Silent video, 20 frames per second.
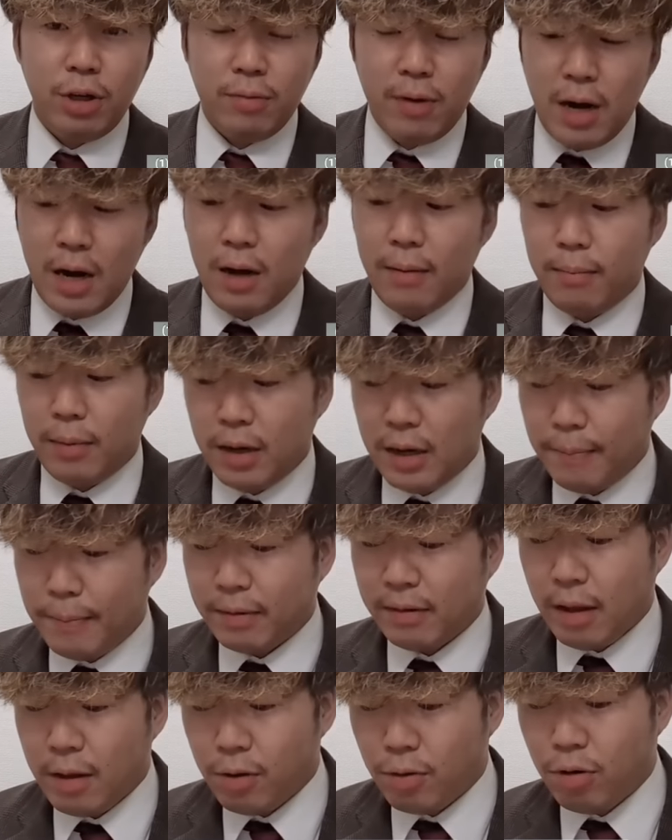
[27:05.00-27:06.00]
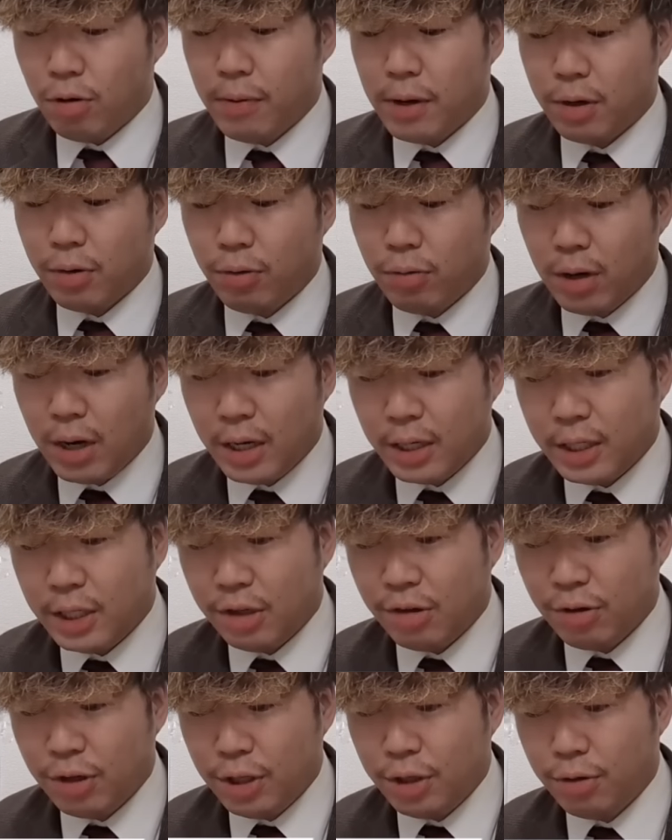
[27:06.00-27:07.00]
りは、まあやっぱ先行馬の方が非
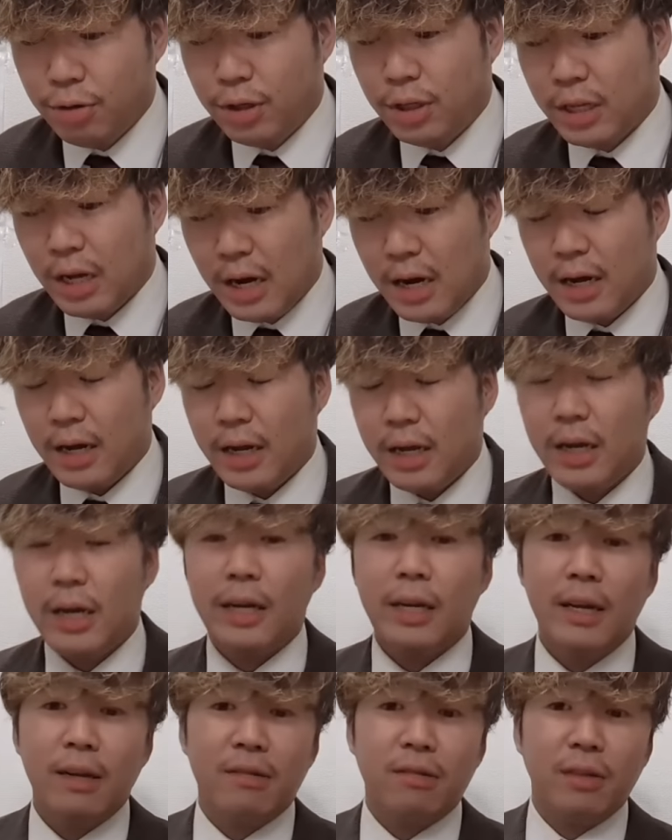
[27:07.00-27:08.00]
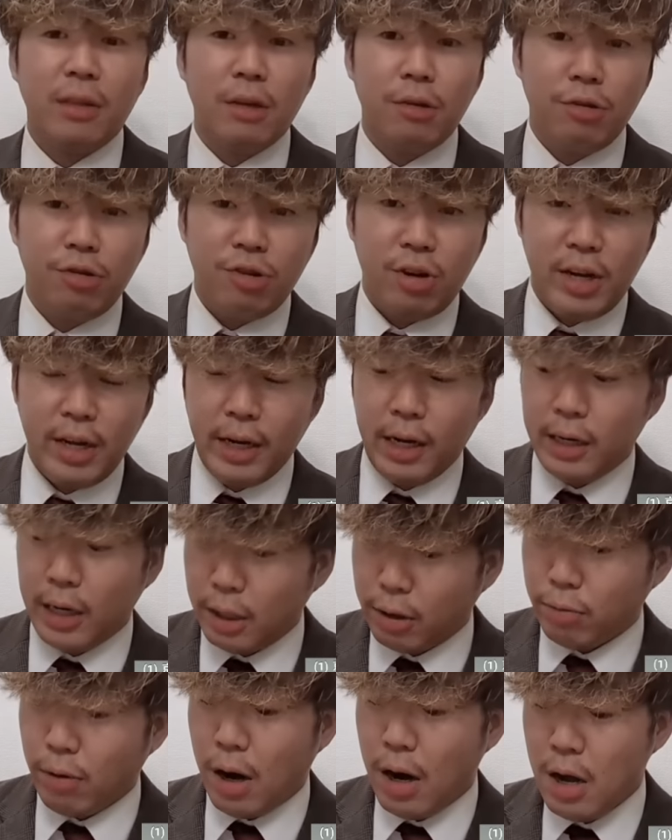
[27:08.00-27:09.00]
常に有利な、えー、レースになるんじゃないか
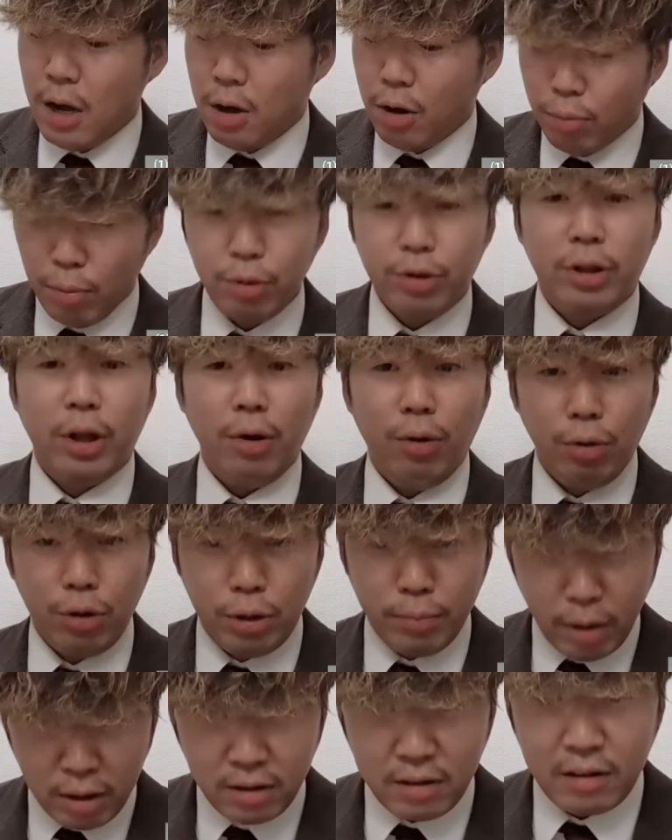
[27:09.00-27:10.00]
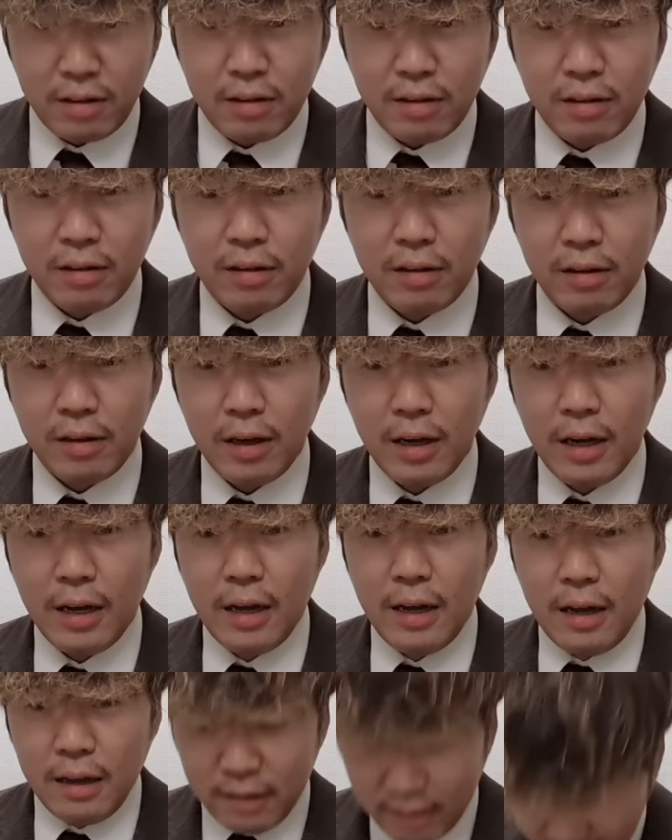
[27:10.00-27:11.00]
なとは思っております。
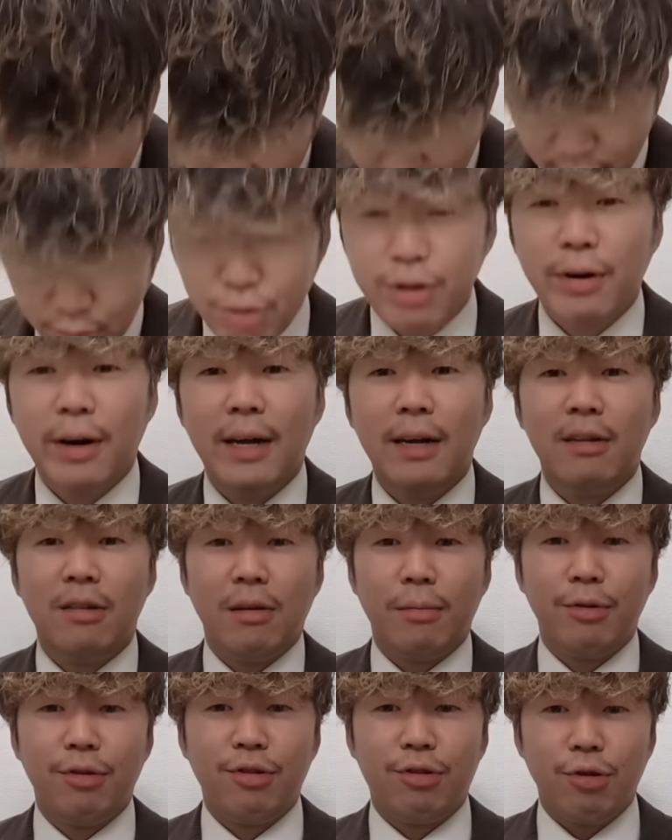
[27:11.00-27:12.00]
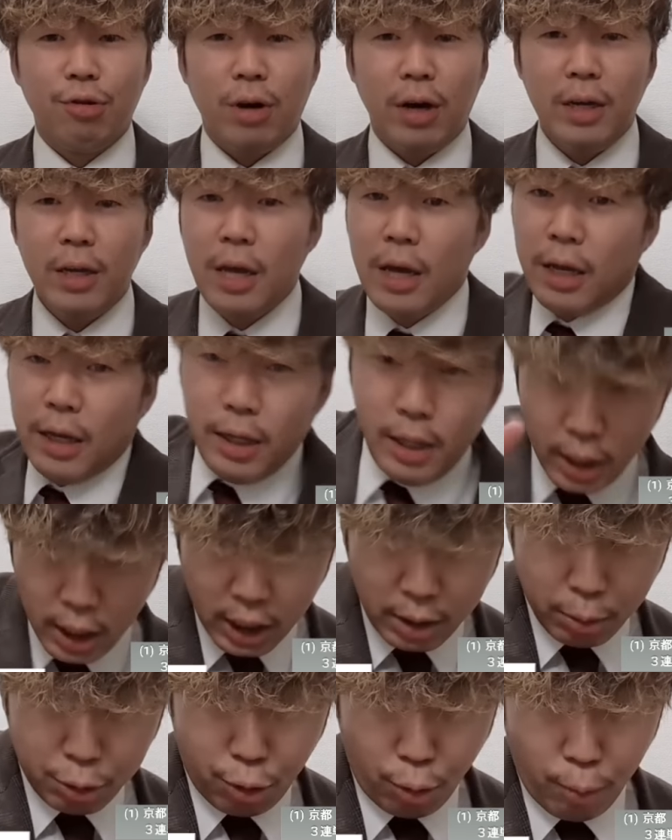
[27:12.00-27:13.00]
さあ、それではエリザベス上杯、
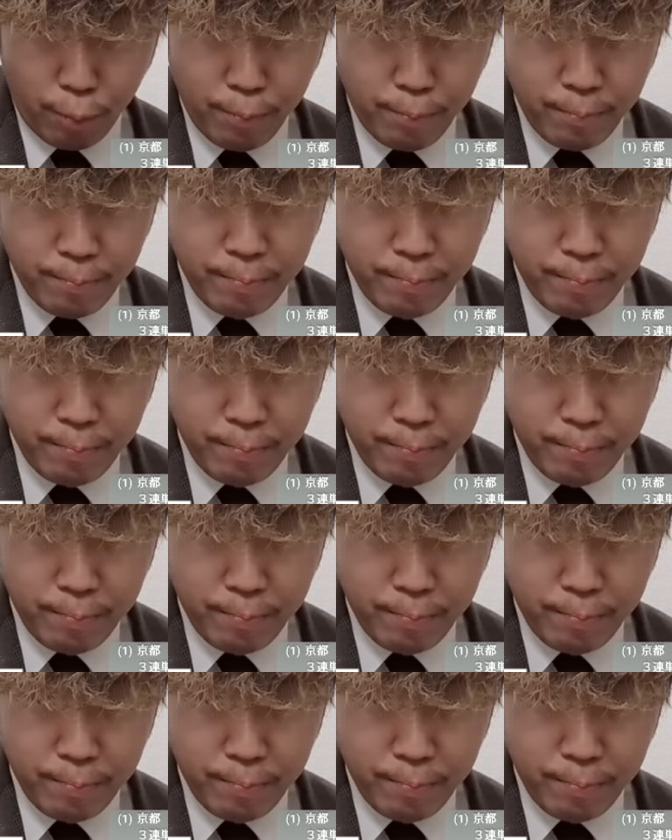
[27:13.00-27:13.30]
行きましょう